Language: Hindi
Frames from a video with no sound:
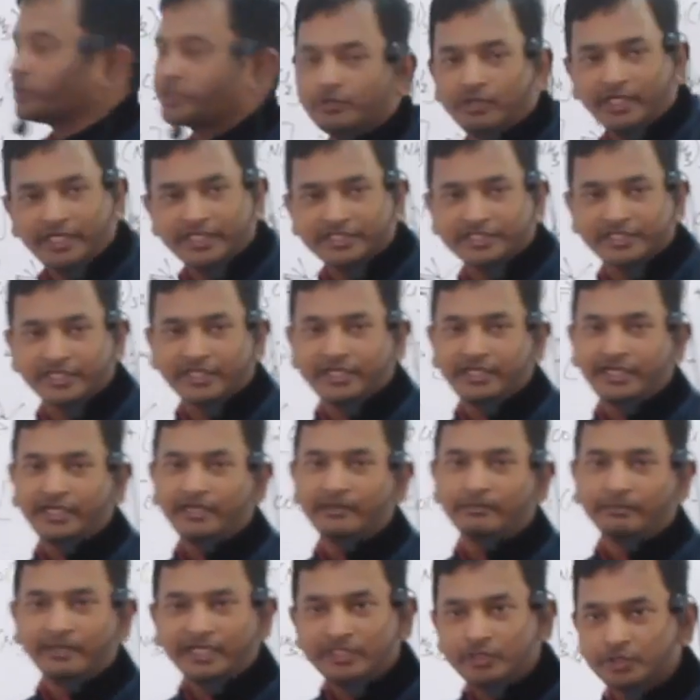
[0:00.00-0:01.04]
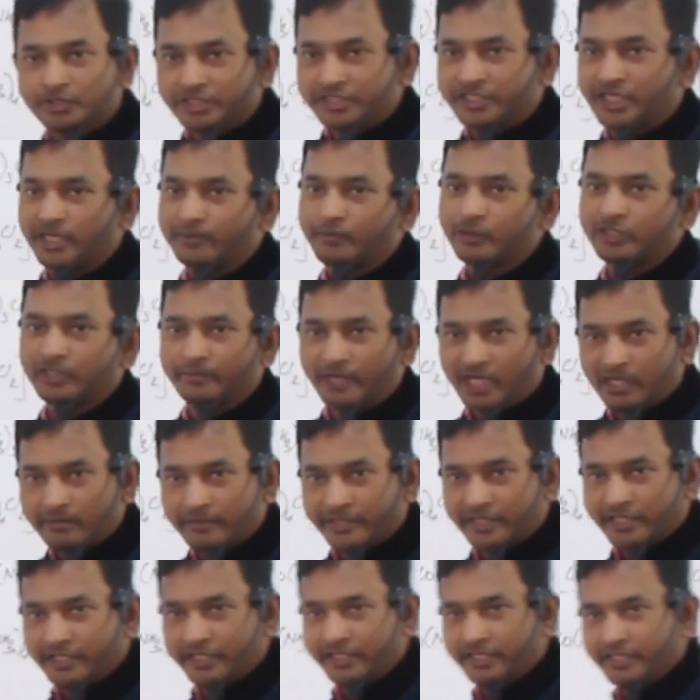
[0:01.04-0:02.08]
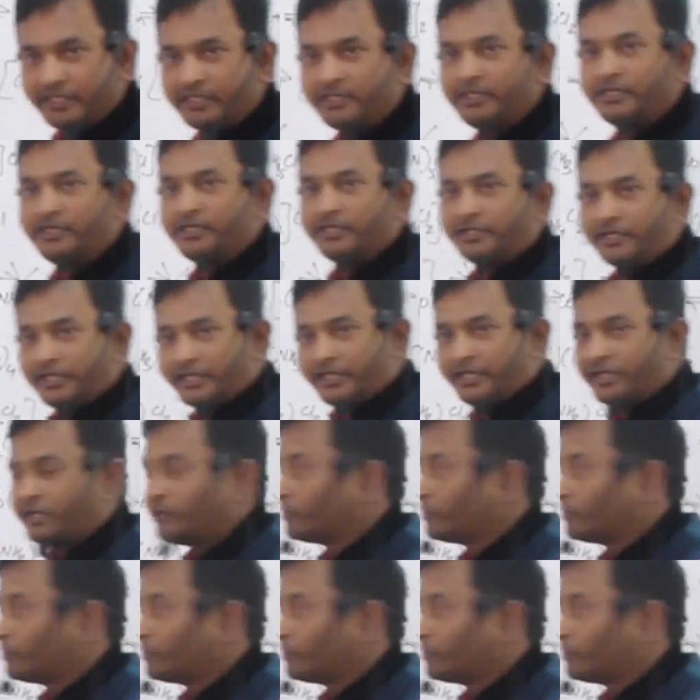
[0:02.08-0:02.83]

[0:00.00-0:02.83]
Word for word: पॉस्टुलेट्स है मेन जो चीज़ें आपको दिमाग में रखनी है ठीक